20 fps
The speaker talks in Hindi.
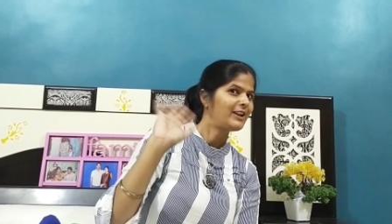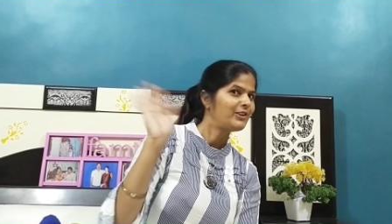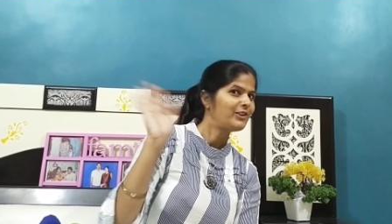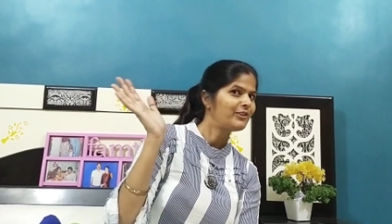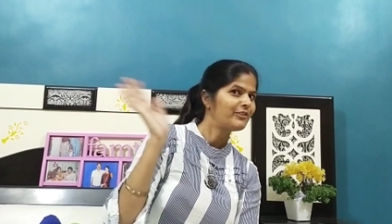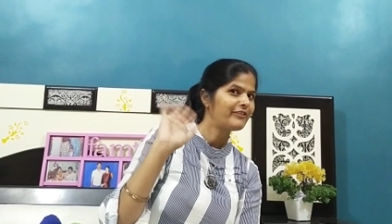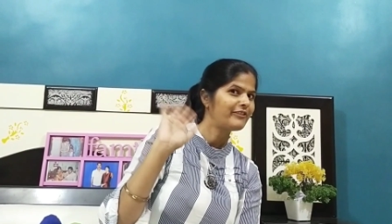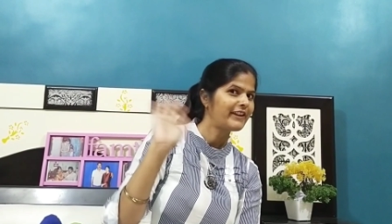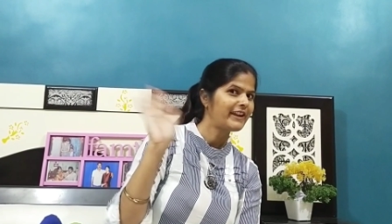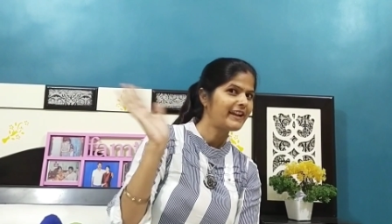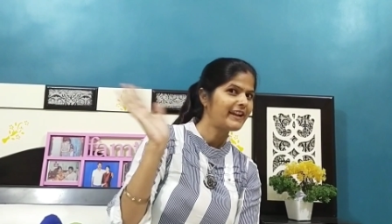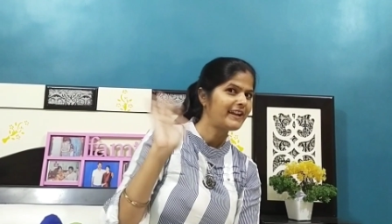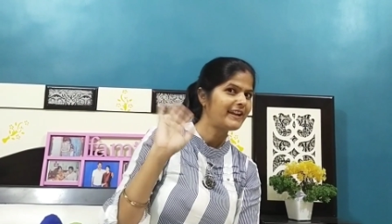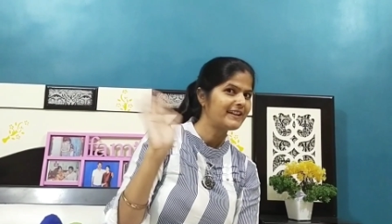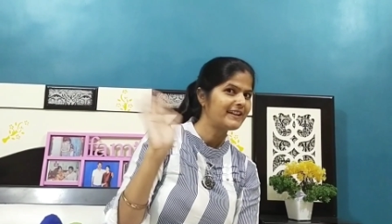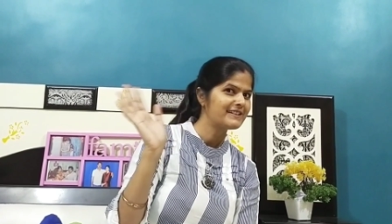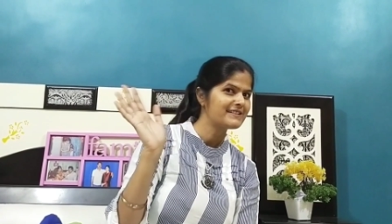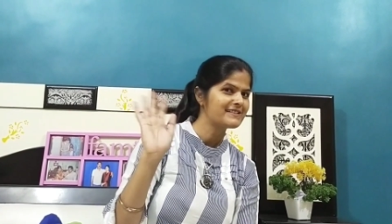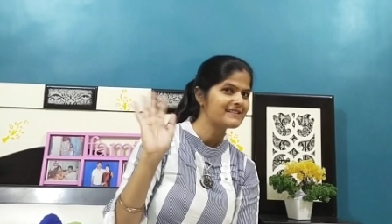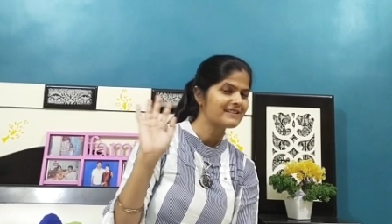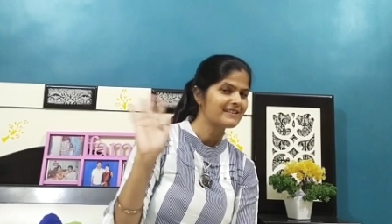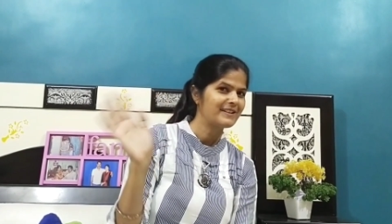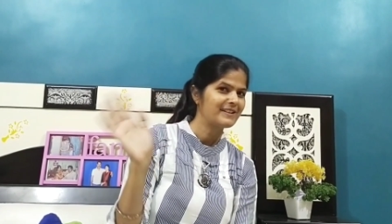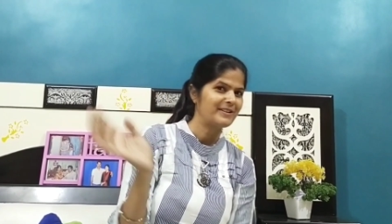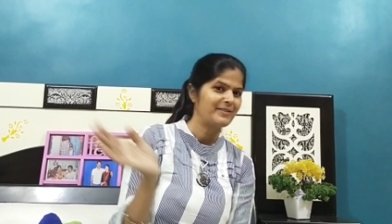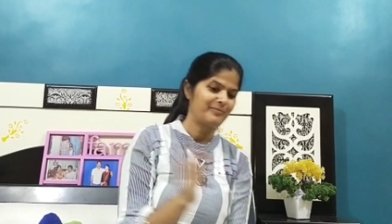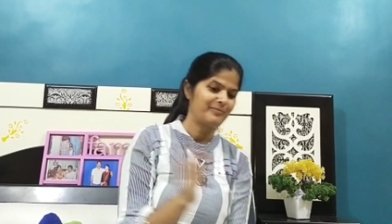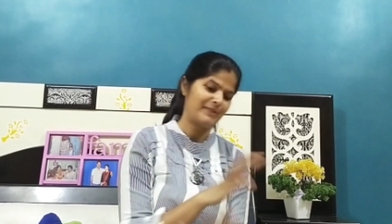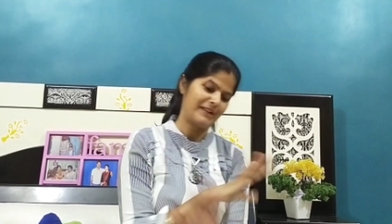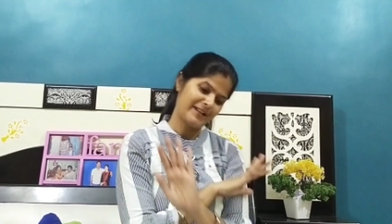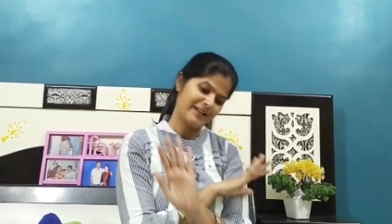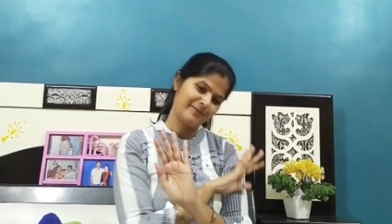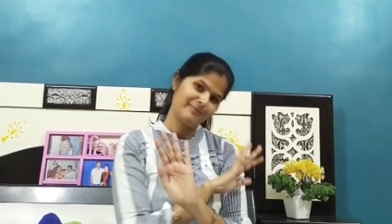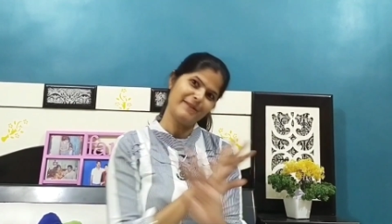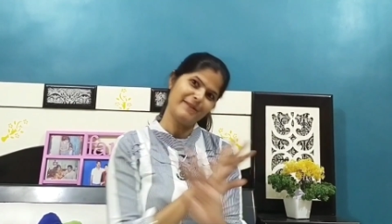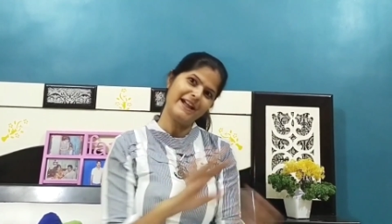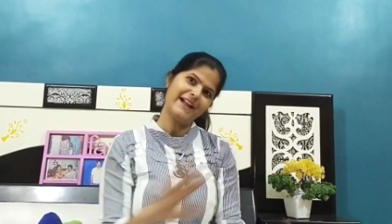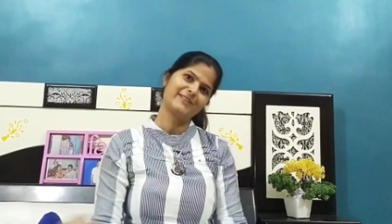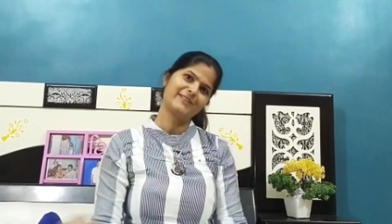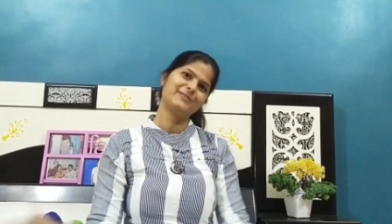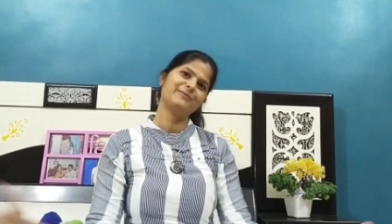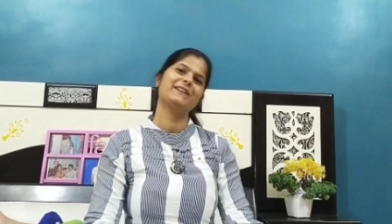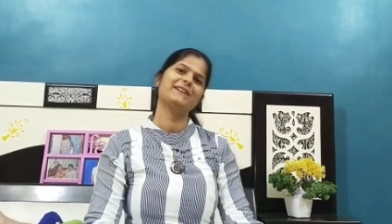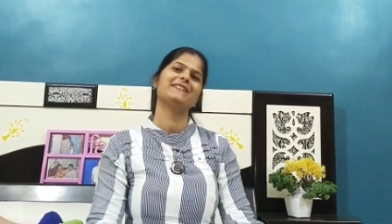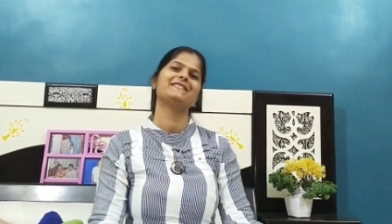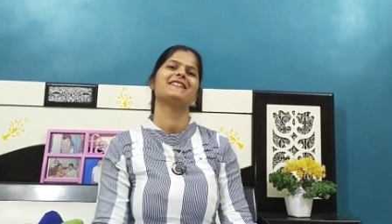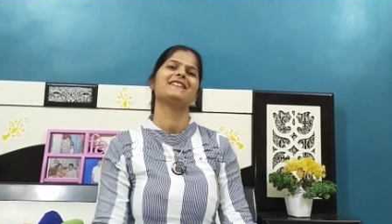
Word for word: हे गाइस वेलकम बैक टू माय चैनल